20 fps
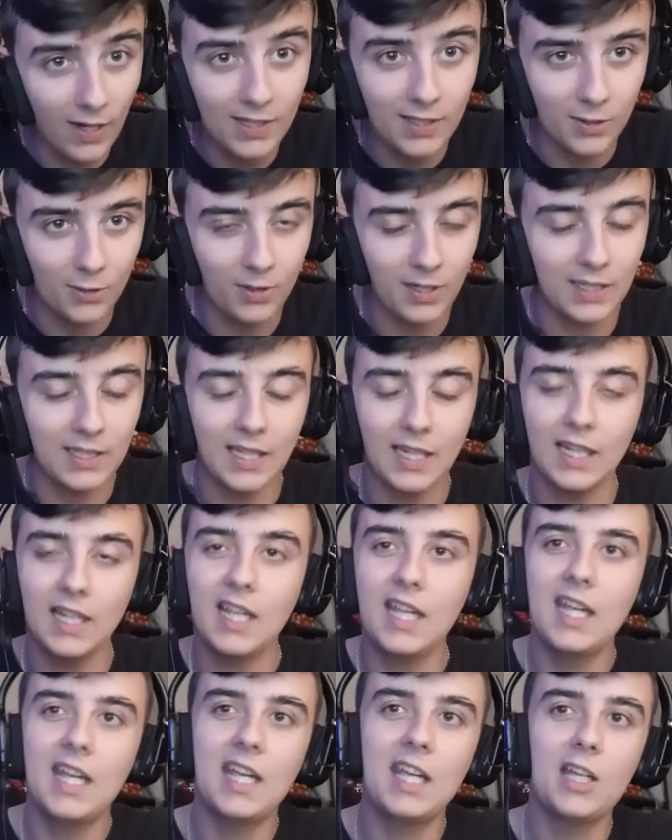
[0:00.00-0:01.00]
años que tiene
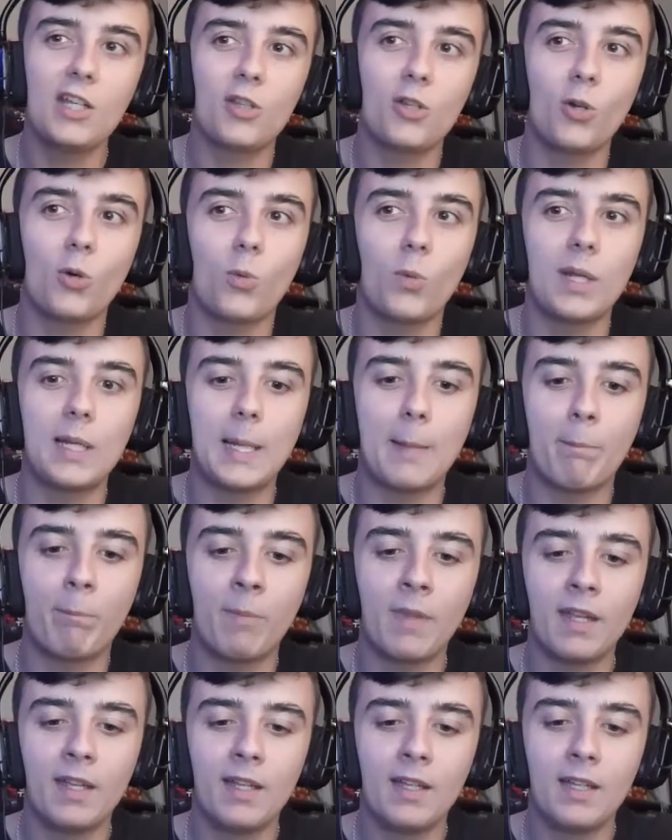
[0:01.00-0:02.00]
John Williams.
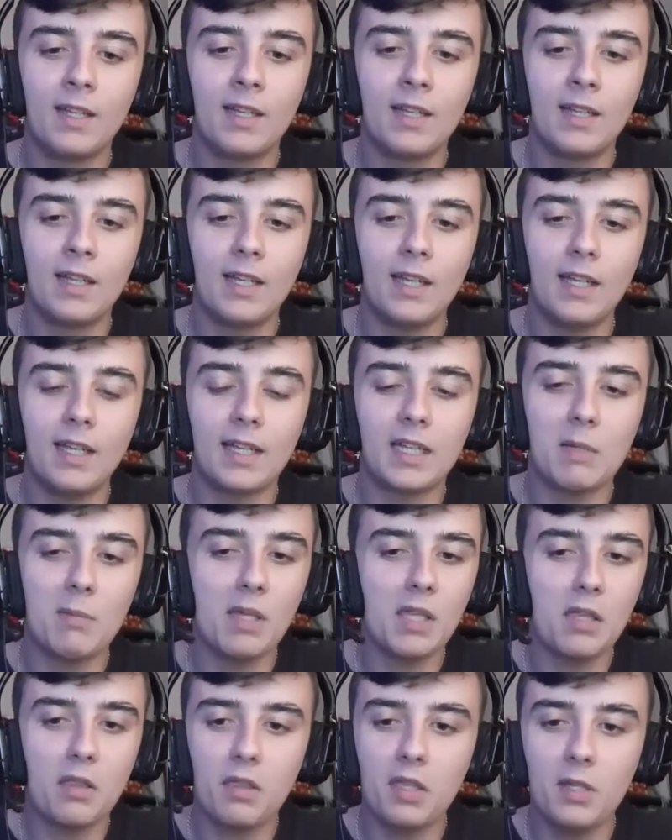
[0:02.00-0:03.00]
Eh, ¿Qué
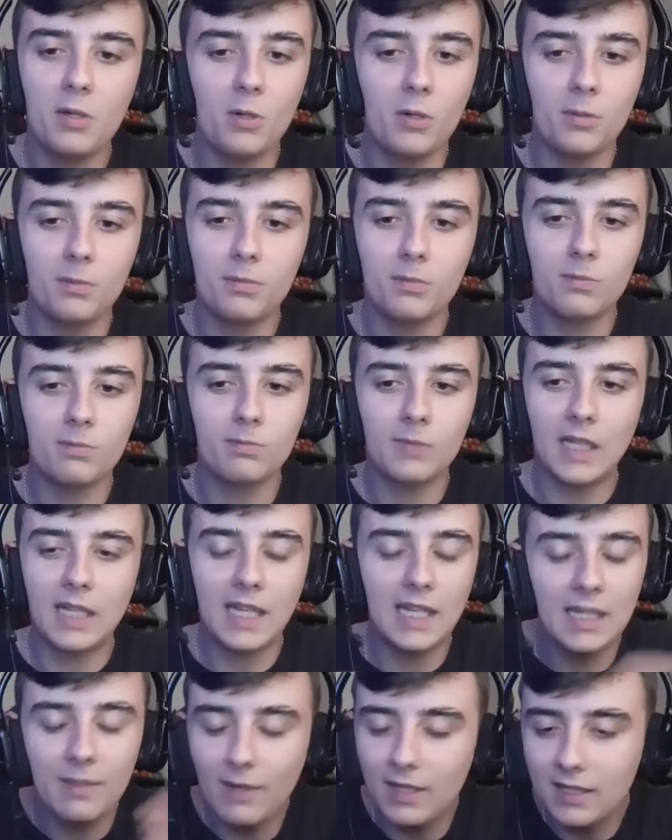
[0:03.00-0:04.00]
más deciros? es
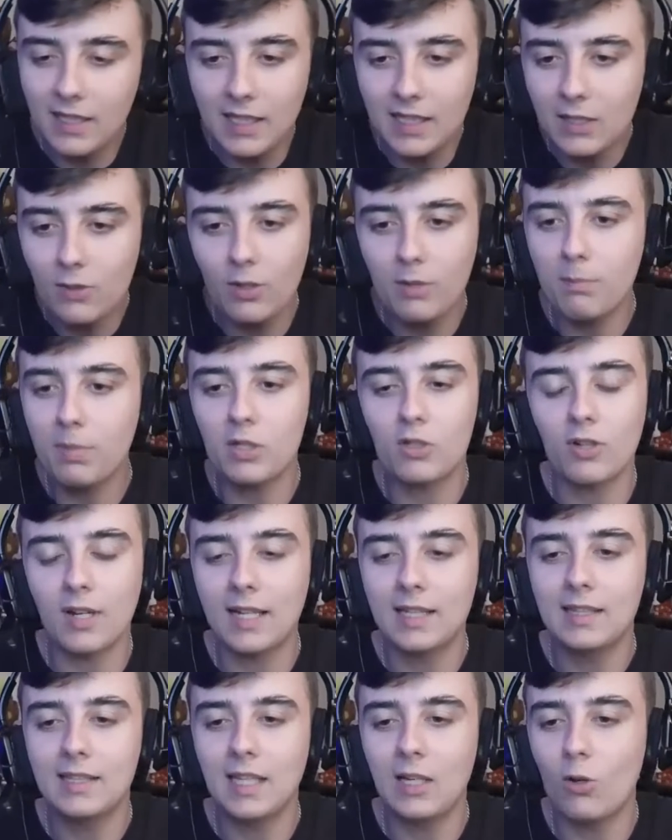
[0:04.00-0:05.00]
que el nivel técnico es
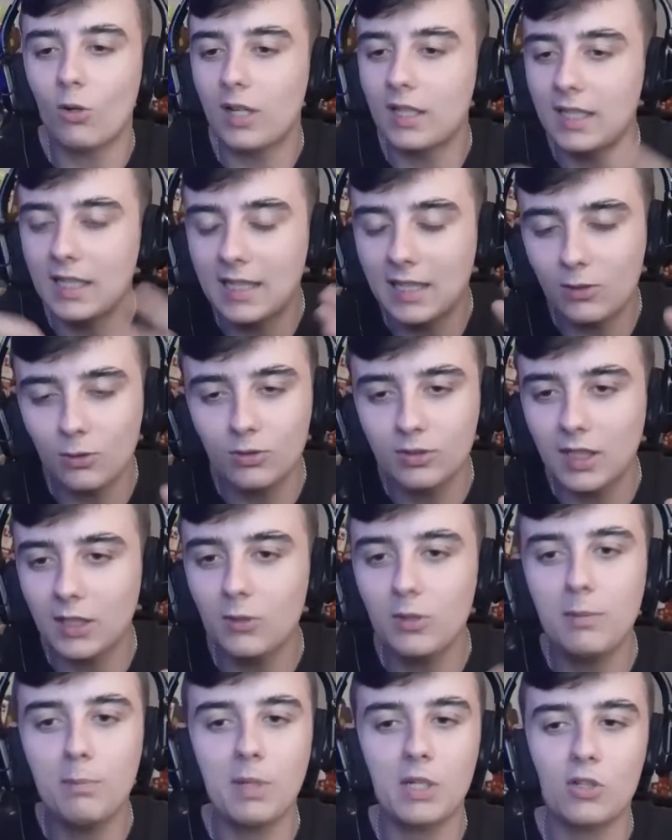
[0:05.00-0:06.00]
impresionante, lo que te está
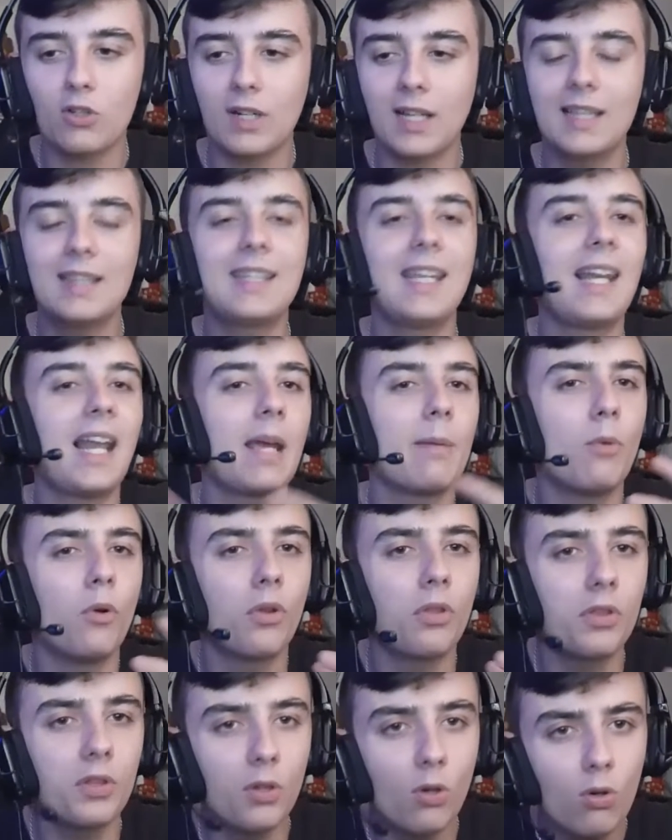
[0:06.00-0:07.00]
contando es impresionante, la
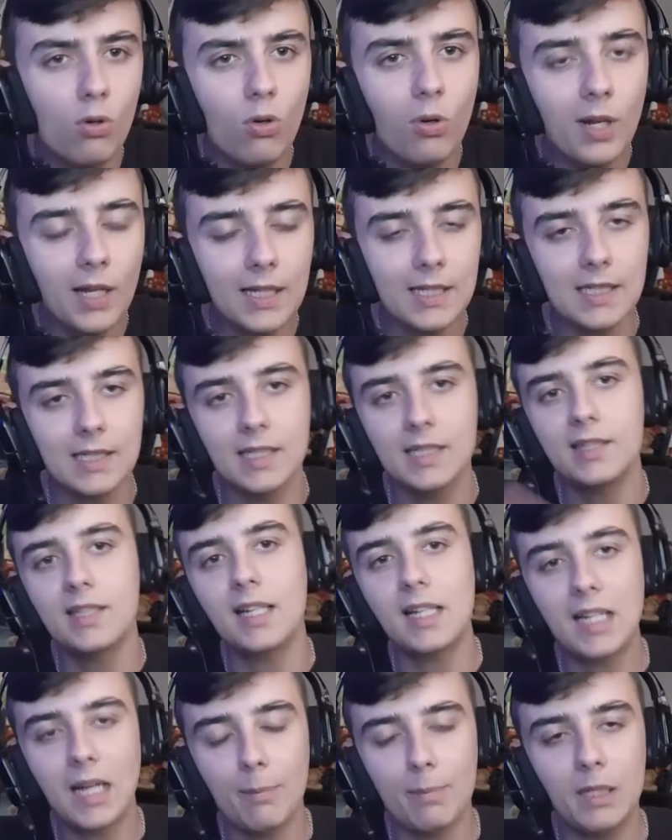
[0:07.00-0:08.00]
emoción con la que se siente
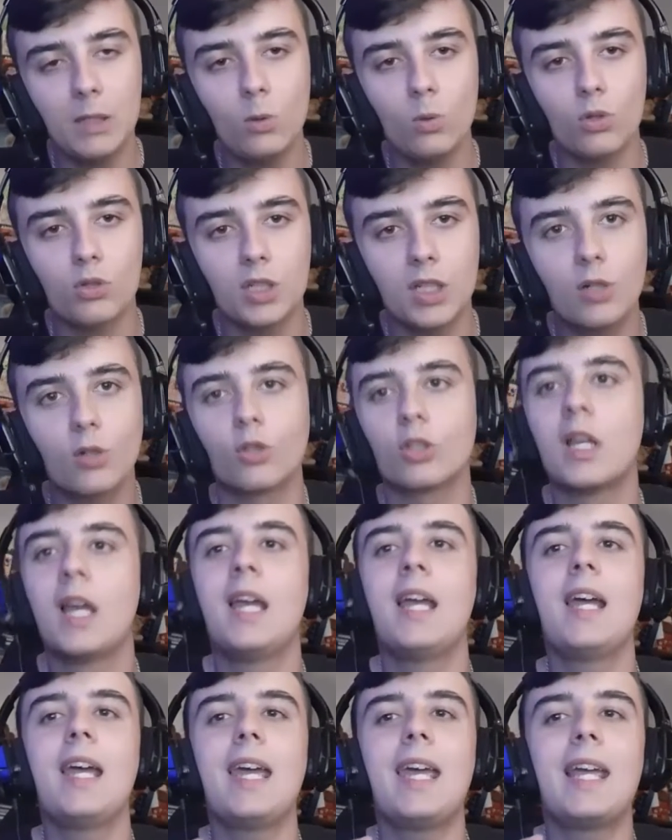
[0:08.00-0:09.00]
el capítulo, chicos,
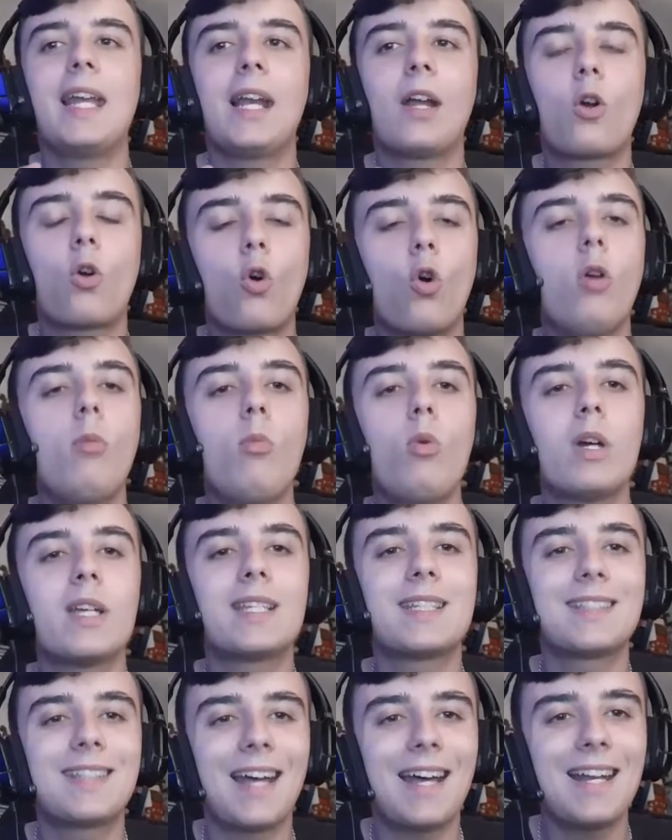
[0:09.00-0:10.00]
el cómo
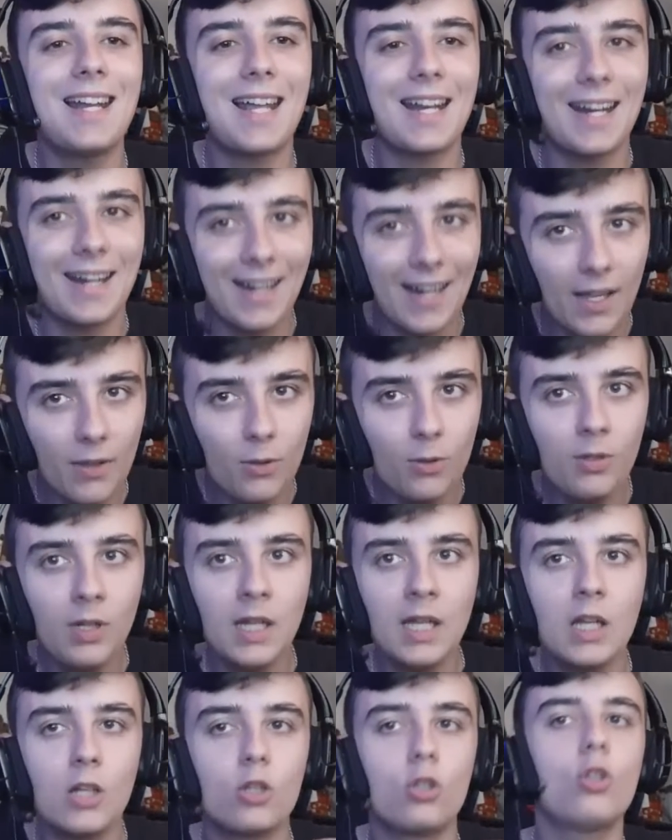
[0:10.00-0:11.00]
está narrado,
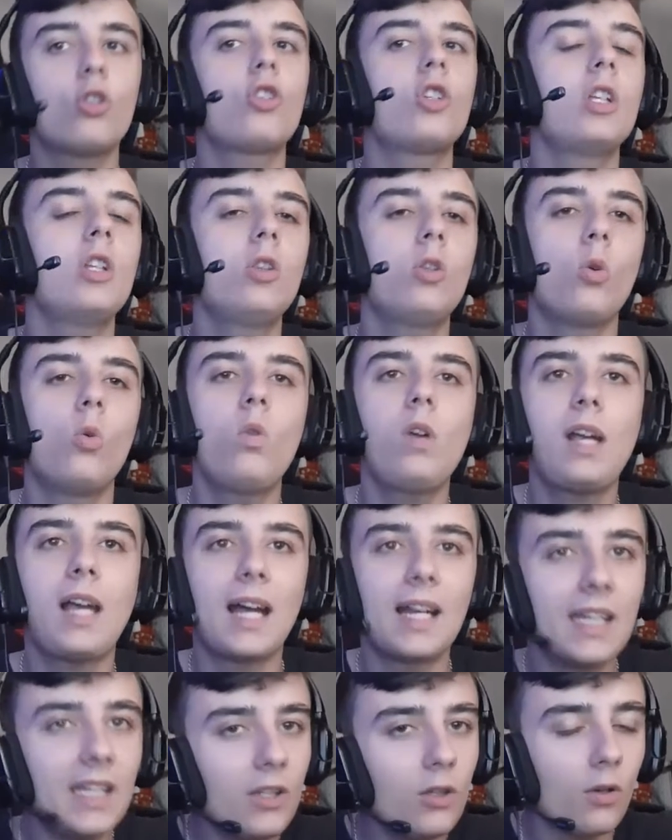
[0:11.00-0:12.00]
yo siento un
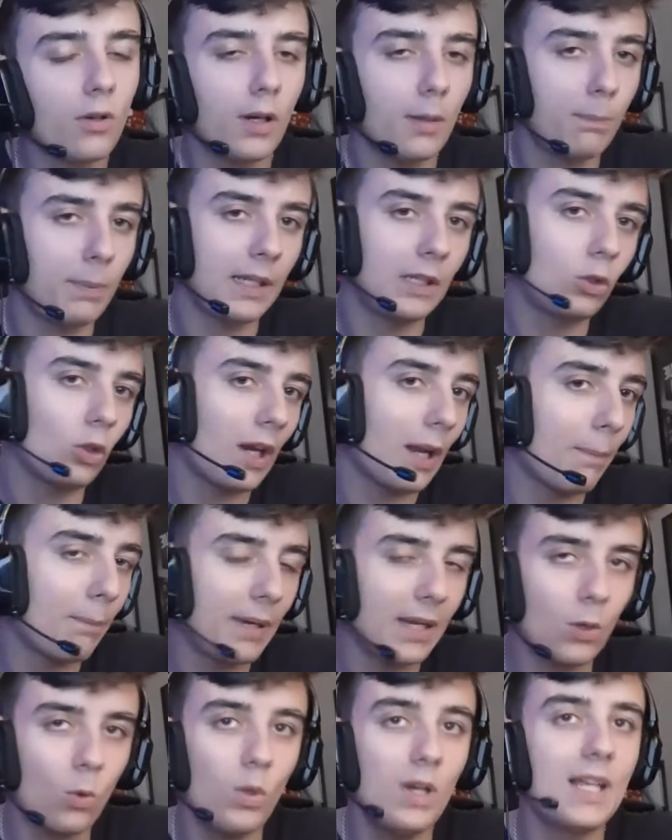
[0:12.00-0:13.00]
cariño respecto a las
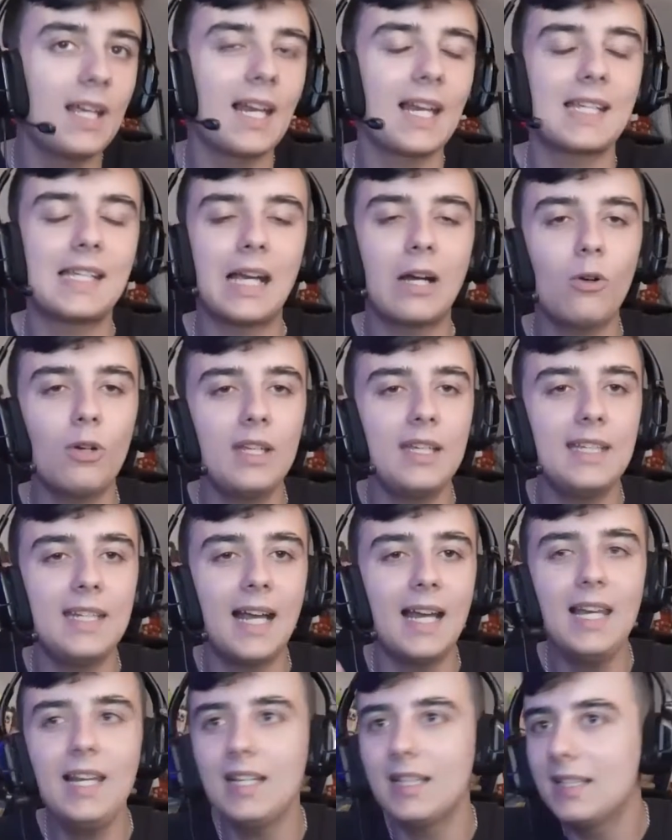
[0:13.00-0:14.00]
precuelas y a la saga
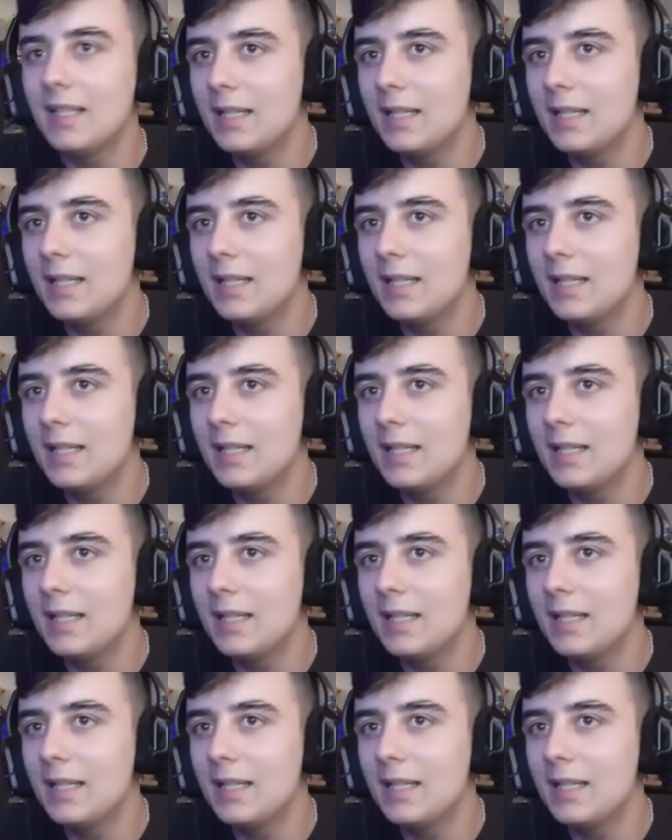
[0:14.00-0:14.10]
original,